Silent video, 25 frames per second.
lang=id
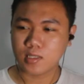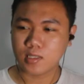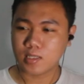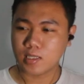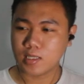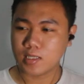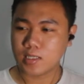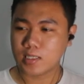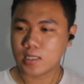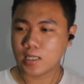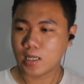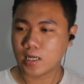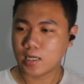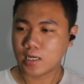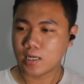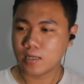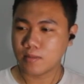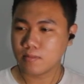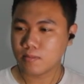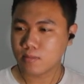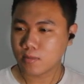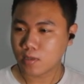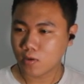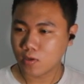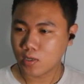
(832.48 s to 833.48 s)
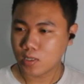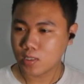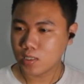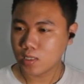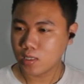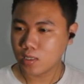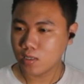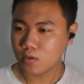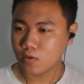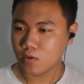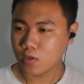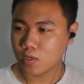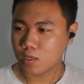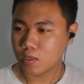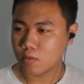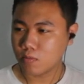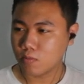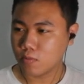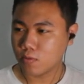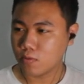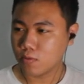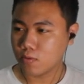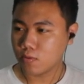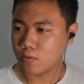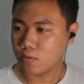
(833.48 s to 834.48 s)
di Instagram kalau nggak salah
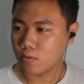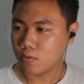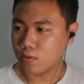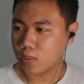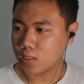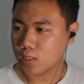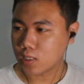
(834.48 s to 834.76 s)
2021